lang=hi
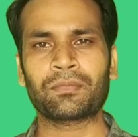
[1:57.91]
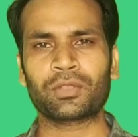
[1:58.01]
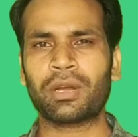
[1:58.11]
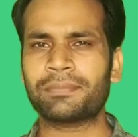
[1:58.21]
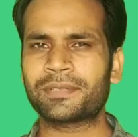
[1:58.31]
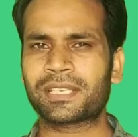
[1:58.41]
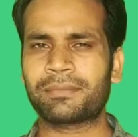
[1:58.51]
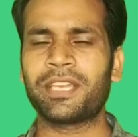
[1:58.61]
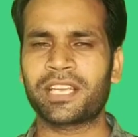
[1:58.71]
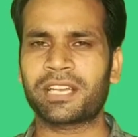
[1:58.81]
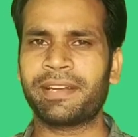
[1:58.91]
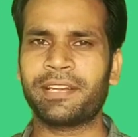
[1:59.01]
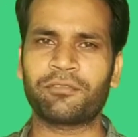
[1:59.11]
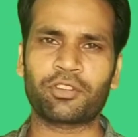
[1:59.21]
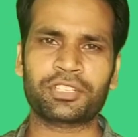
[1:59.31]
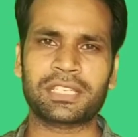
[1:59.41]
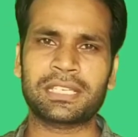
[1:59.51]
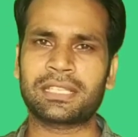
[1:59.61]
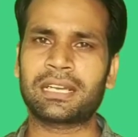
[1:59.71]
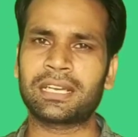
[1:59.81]
तो आप सभी कमेंट बॉक्स के
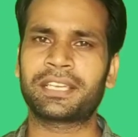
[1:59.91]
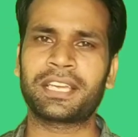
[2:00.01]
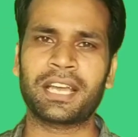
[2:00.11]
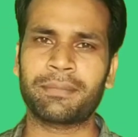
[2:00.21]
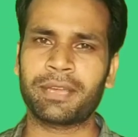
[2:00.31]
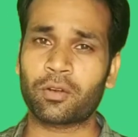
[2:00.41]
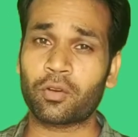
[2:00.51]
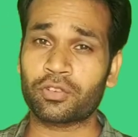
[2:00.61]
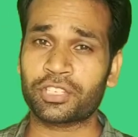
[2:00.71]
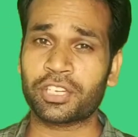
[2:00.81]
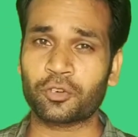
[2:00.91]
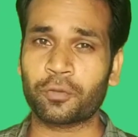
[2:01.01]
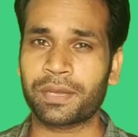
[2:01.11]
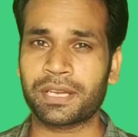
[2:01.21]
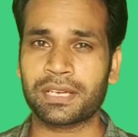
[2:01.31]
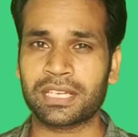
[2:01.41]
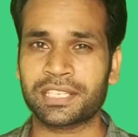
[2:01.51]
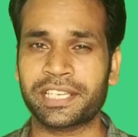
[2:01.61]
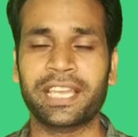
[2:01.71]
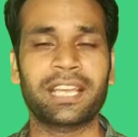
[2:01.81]
अंदर लिखिए हमें कौन सा टॉपिक करना
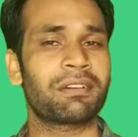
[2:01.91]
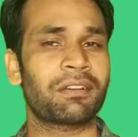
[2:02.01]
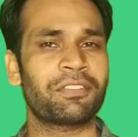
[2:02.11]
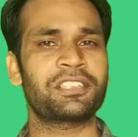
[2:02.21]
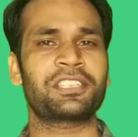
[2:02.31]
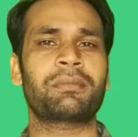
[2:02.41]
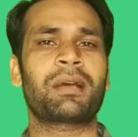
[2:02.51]
चाहिए एक बार फिर से मैं